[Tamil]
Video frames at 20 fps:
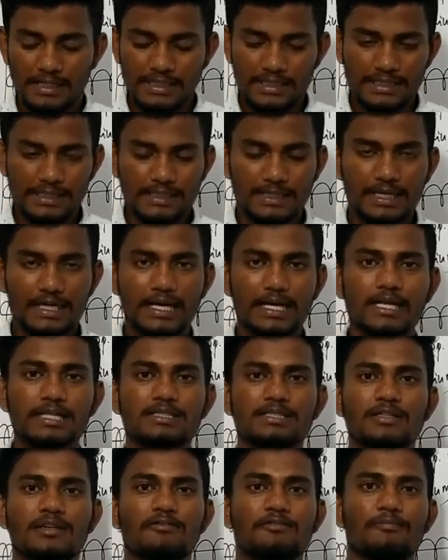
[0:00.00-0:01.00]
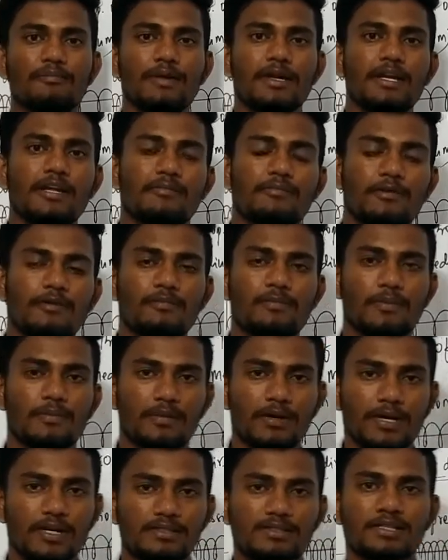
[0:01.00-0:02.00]
இந்த டைரெக்ஷன் ஆஃப் மீடியம் ஆஃப்
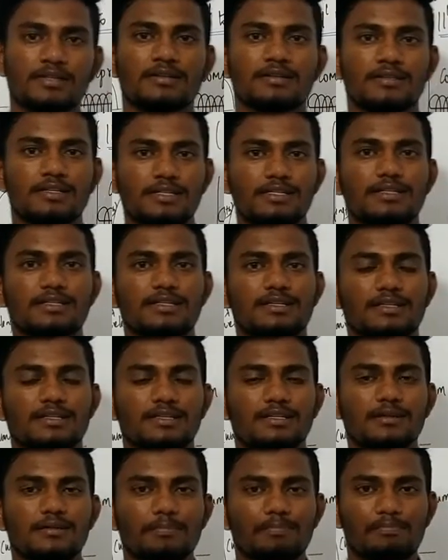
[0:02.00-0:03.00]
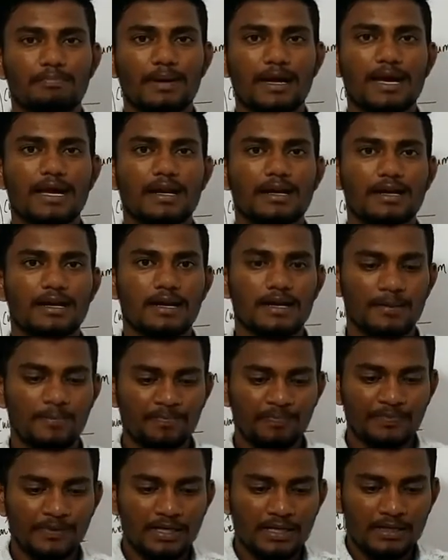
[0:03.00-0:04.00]
ப்ரபகேஷன் இதுக்கு பேரலாக
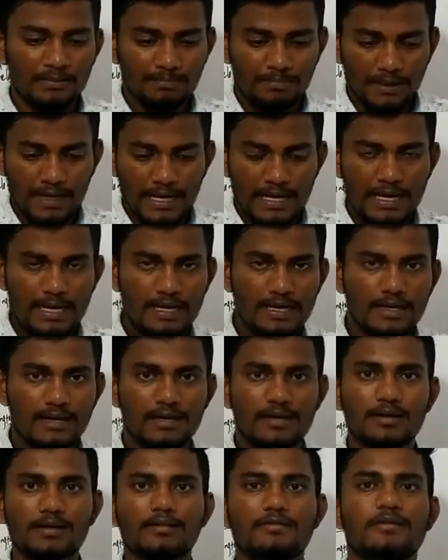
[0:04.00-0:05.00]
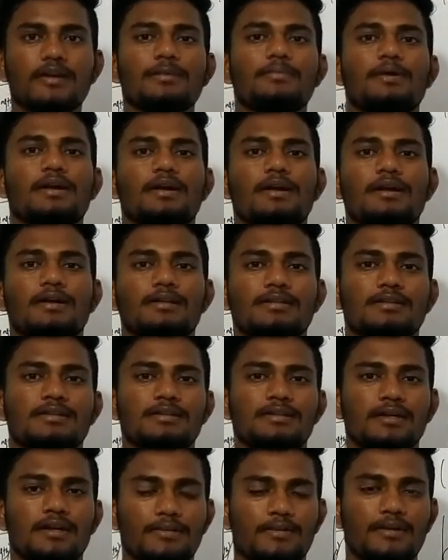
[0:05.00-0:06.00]
பேரலாக வைப்ரேட் ஆகுது
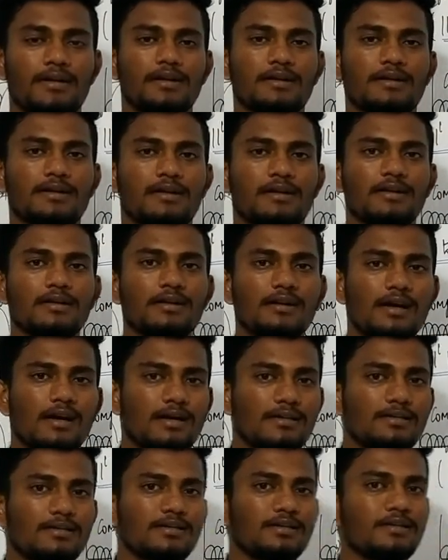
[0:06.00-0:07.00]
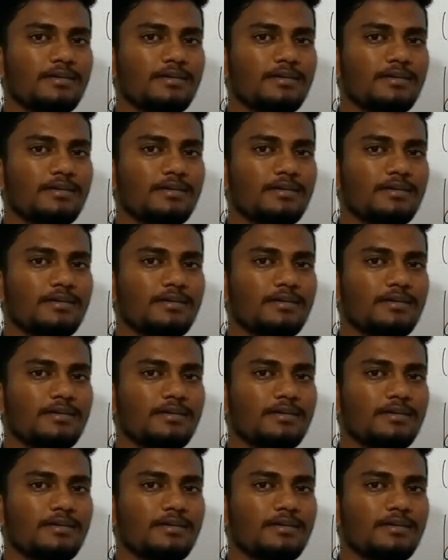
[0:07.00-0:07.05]
அப்படின்ட்டுனா அதை